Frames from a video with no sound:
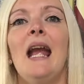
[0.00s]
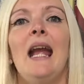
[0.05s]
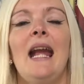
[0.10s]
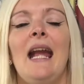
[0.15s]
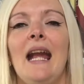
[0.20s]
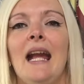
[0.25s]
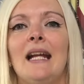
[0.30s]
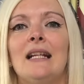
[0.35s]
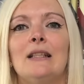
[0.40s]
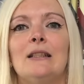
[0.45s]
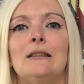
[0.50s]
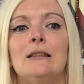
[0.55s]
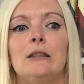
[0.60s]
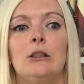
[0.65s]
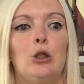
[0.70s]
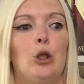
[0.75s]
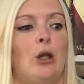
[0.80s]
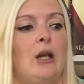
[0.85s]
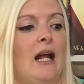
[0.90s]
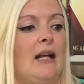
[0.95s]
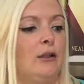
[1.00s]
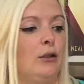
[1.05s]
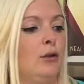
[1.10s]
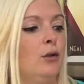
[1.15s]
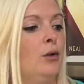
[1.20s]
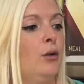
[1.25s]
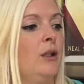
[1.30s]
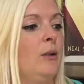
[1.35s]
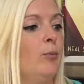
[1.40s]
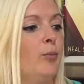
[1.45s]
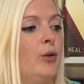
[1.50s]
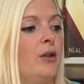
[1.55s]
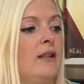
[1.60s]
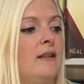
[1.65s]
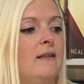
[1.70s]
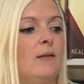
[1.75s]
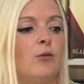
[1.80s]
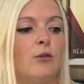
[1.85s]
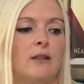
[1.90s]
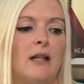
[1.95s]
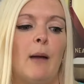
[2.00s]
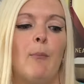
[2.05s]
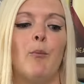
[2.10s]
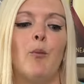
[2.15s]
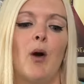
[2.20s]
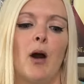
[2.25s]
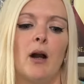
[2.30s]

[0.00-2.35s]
e eh, l'ho letto in pochissimo tempo